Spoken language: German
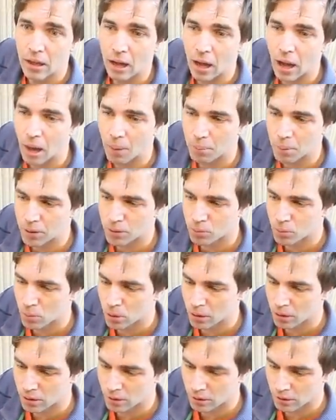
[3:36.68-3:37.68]
aber
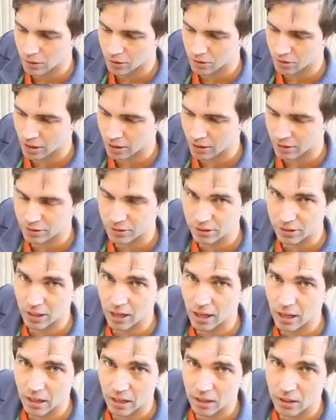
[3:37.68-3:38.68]
nur Sachen, die
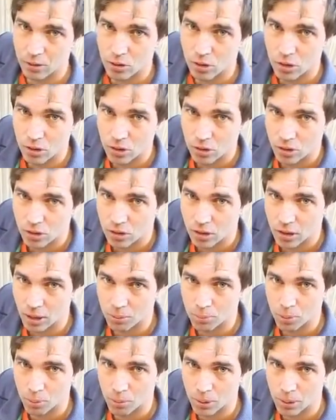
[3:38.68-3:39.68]
A kein
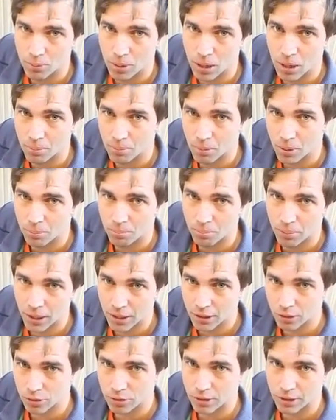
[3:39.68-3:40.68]
Problem haben im
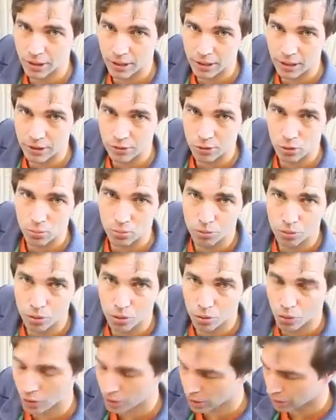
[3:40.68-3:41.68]
Blech unter der Kälte
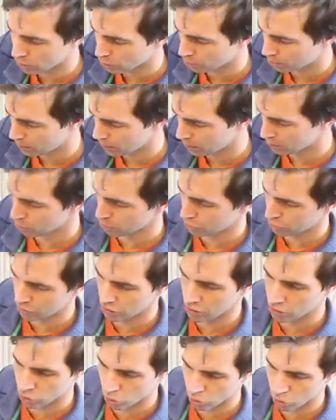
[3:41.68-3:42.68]
rumzuklötern und B müssten
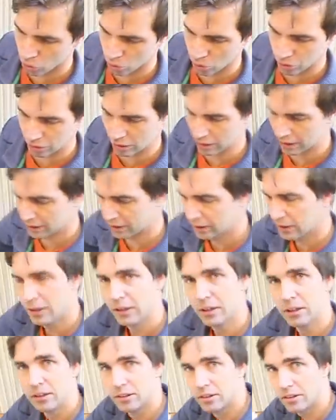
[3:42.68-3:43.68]
sie so groß sein,
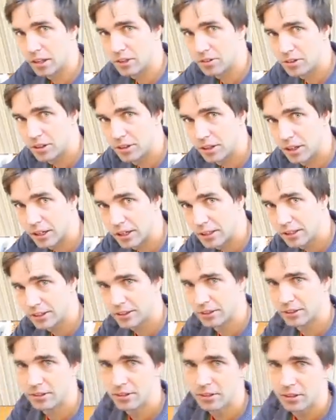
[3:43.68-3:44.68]
dass sie nach
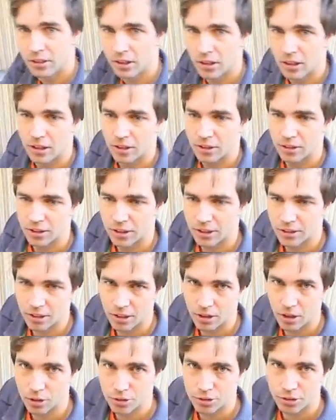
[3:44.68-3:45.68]
hinten nicht
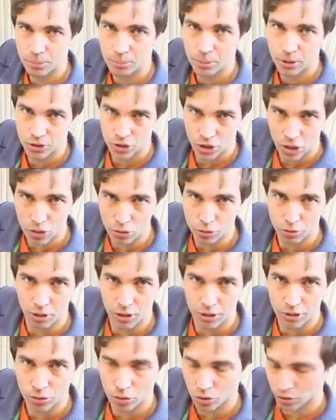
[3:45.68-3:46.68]
aus der Pritsche
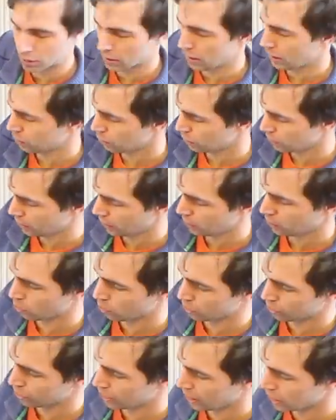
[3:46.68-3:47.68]
rausfallen können. Also in einer
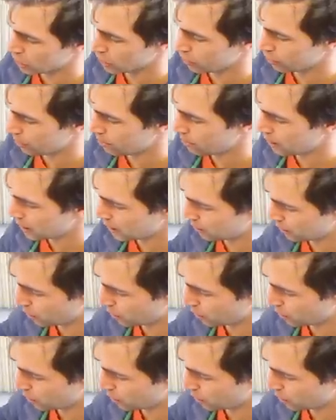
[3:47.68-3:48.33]
großen Tasche verpackt.